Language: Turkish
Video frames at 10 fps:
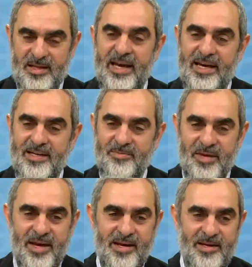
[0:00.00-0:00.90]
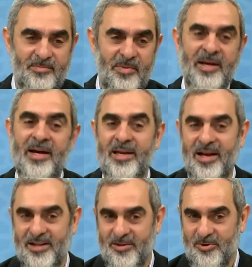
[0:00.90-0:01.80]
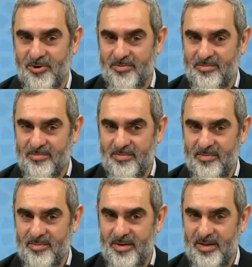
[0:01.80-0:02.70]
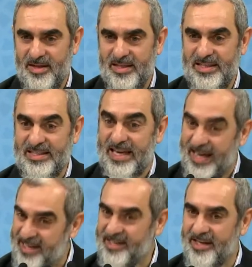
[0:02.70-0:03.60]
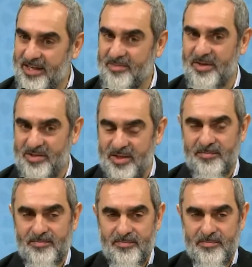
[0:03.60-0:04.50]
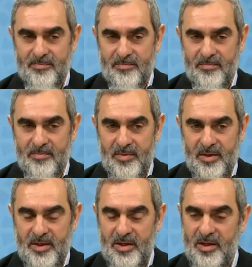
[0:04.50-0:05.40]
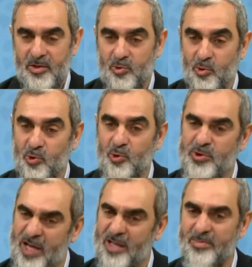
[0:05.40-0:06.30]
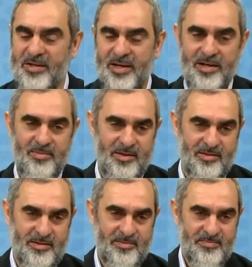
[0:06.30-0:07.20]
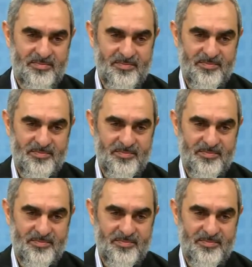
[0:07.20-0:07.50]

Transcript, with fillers: yeğenim yeğenim bana gel diyor. Yeğen kelimesi, duygusal bir kelimedir.